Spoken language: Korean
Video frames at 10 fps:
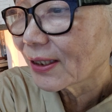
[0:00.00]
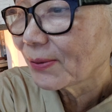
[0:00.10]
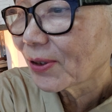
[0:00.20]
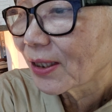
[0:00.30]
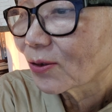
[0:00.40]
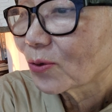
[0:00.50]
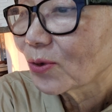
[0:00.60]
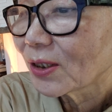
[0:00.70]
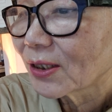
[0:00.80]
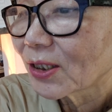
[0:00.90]
이번에
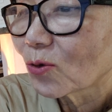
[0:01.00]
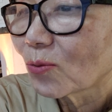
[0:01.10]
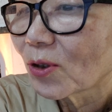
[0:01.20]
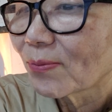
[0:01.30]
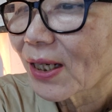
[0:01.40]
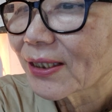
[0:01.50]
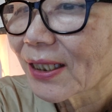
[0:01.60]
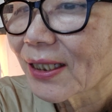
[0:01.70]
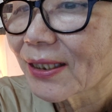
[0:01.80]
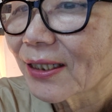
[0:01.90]
크루니의 기고문을 막지
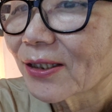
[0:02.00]
않았다는